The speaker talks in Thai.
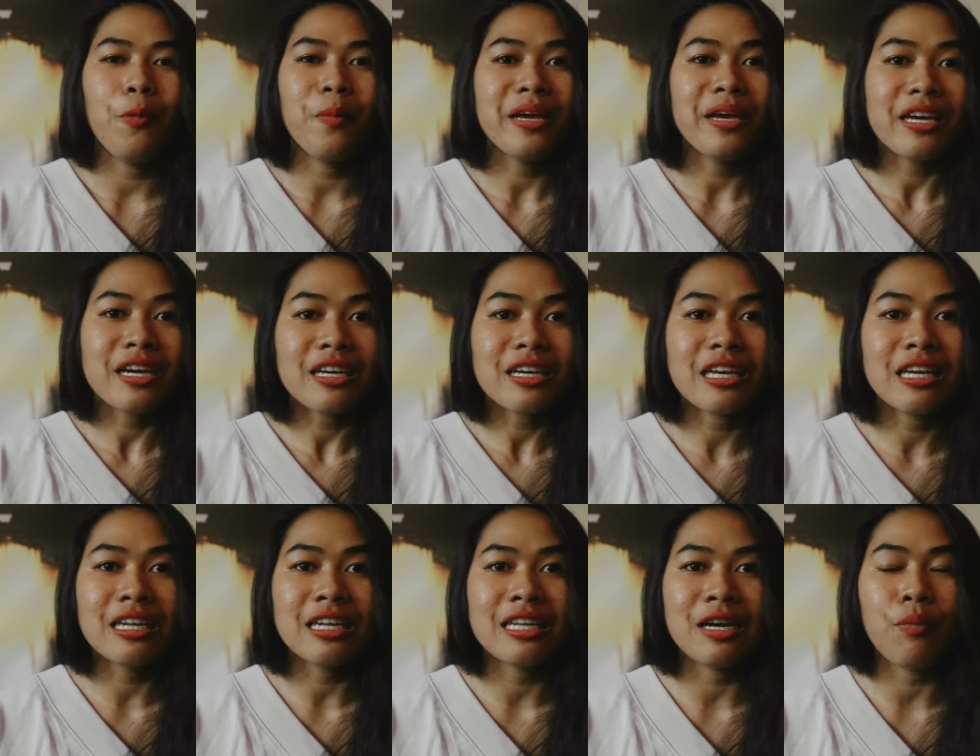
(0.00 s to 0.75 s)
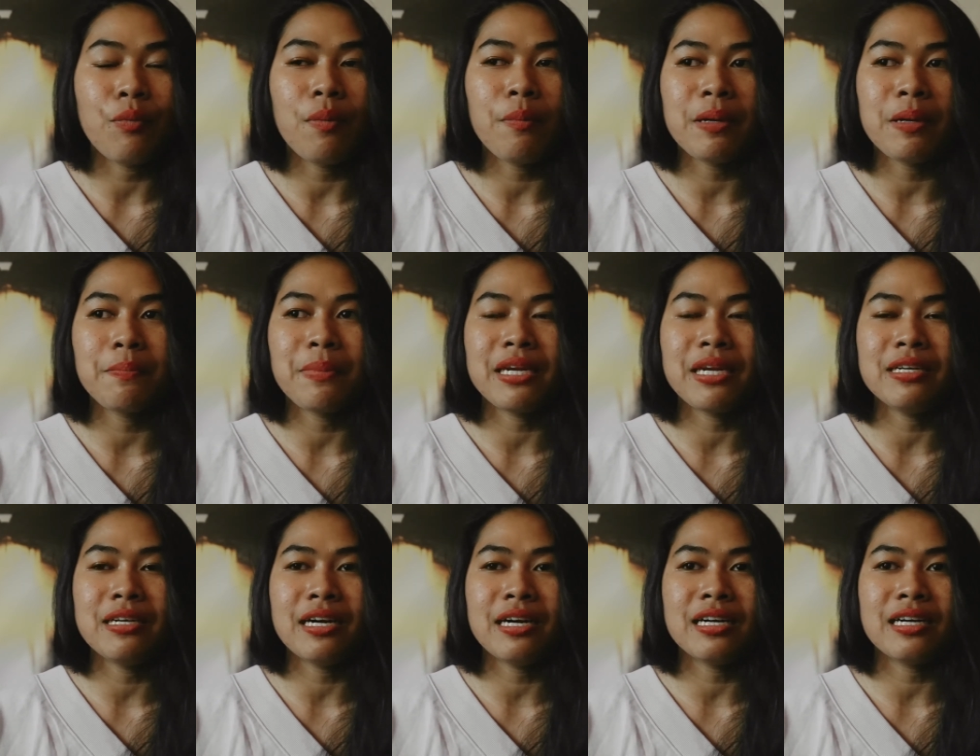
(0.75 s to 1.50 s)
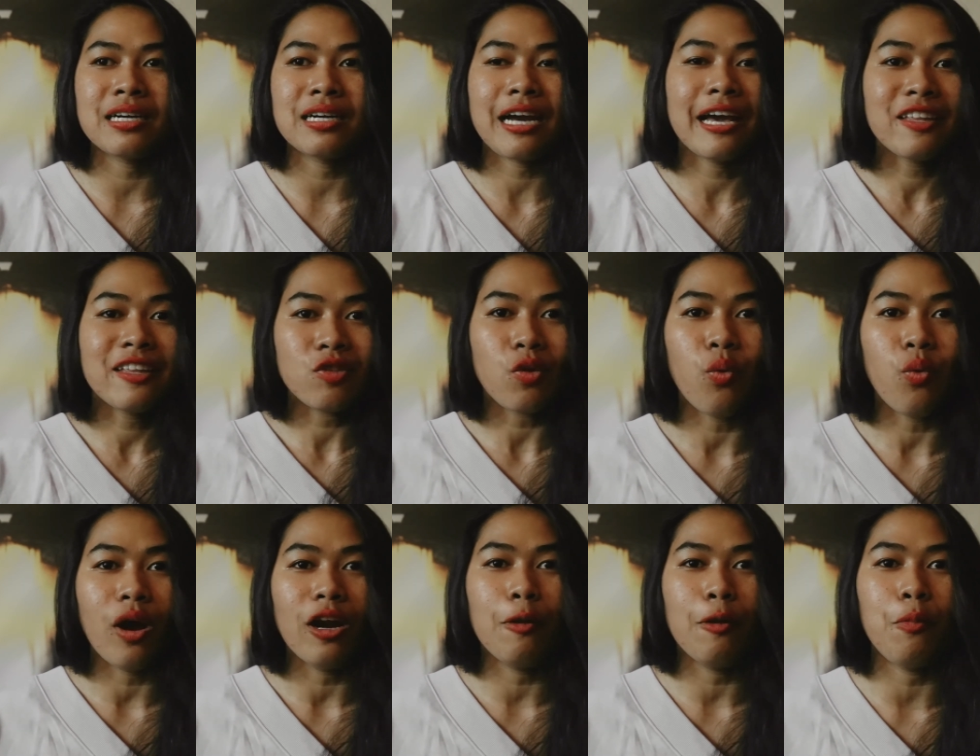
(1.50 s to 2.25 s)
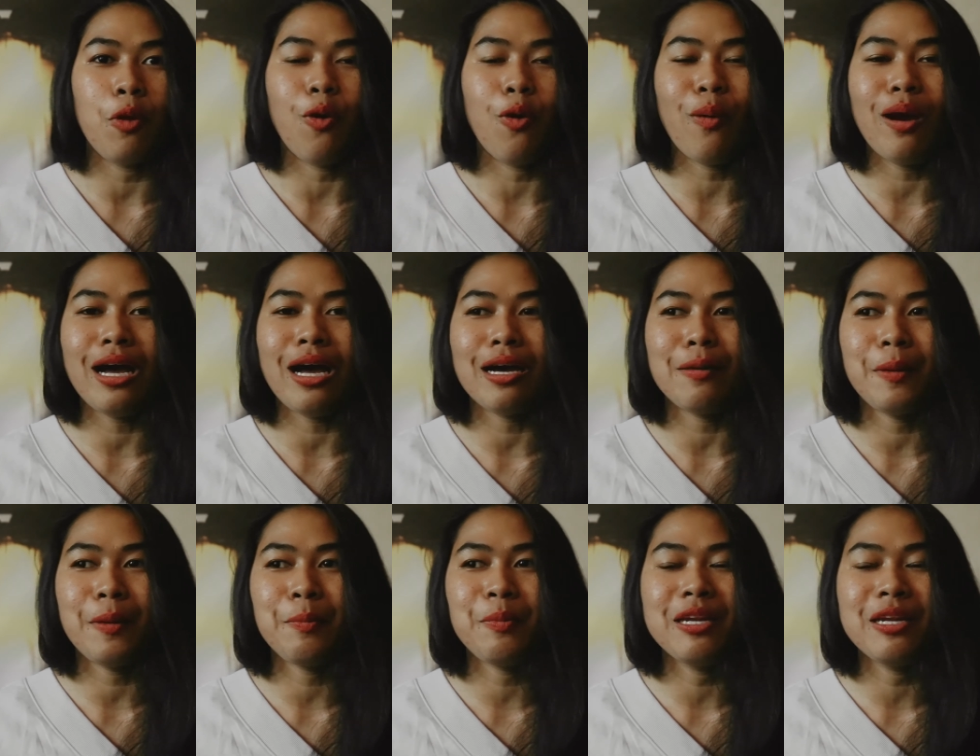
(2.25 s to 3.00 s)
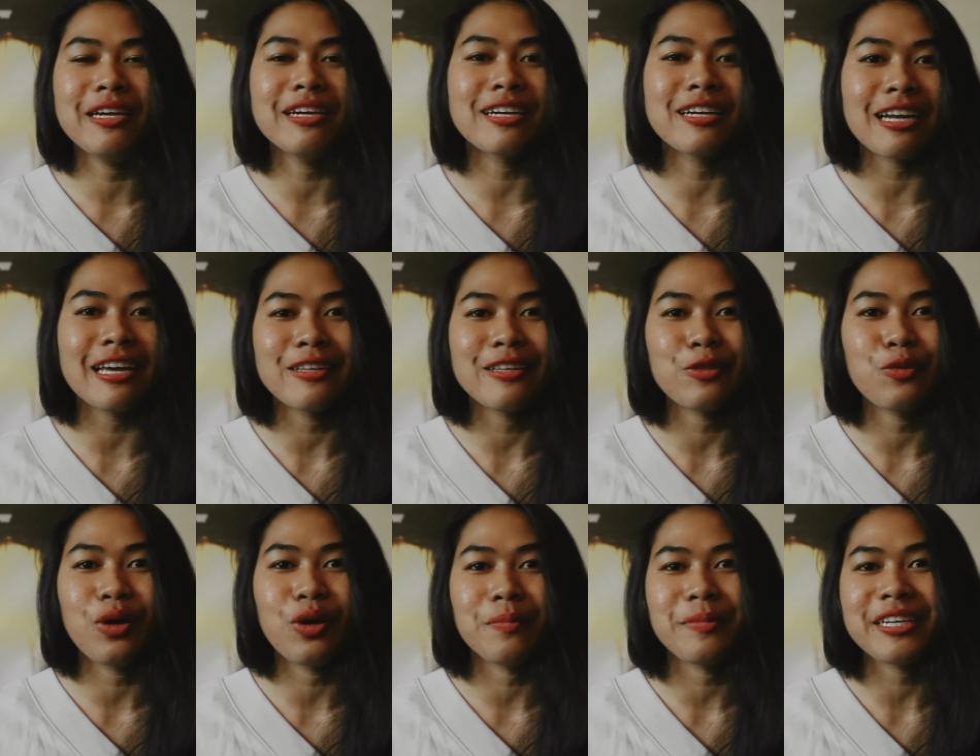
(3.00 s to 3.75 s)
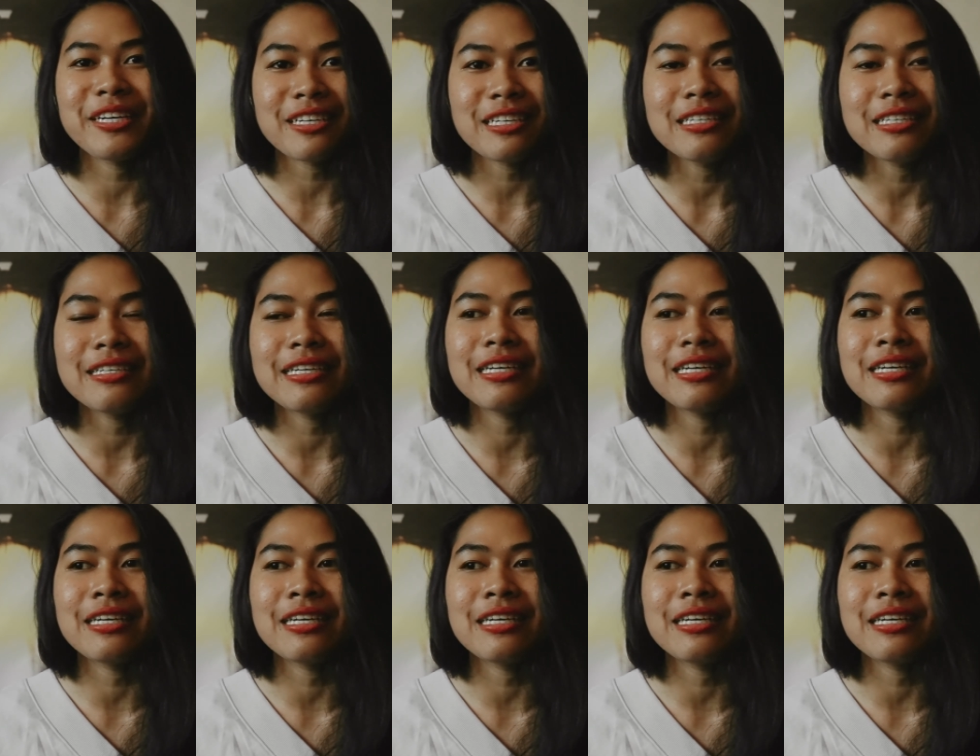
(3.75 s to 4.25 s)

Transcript: ไม่เคยคิดเลยนะว่ามันเป็นเรื่องใกล้ตัวเรามองว่ามันเป็นเรื่องไกลตัวมากเลย